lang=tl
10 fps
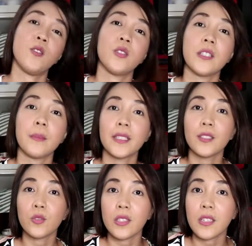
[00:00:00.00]
o, oh, diba?
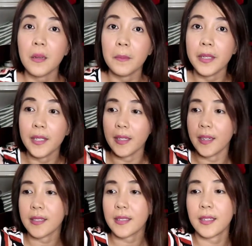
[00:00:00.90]
Dito na
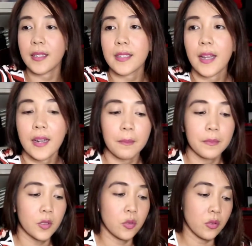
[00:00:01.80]
nagbihis talaga sa harap
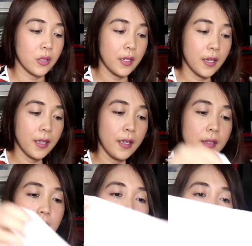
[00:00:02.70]
nyo.
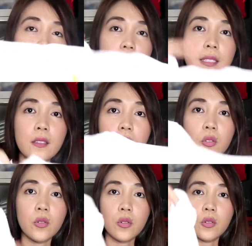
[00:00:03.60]
Tingnan natin to,
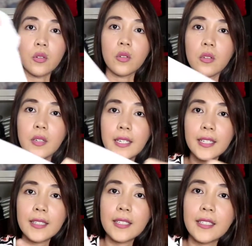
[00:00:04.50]
o. Oh. Ang
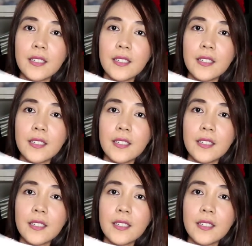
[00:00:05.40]
ganda niya,